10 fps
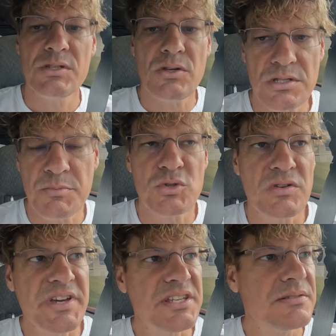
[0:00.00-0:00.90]
So sind wir
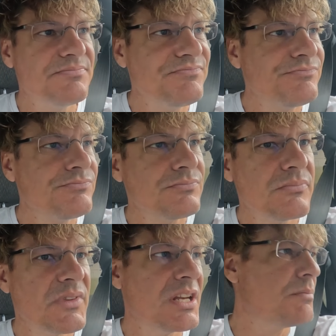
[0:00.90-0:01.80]
unterwegs.
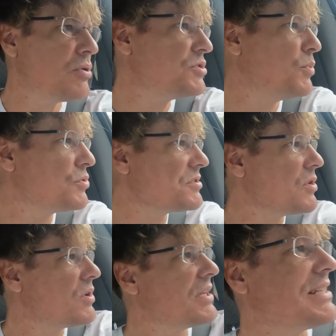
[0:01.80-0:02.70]
Postbote
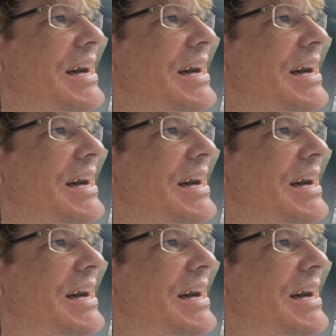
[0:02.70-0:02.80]
ist auch gerade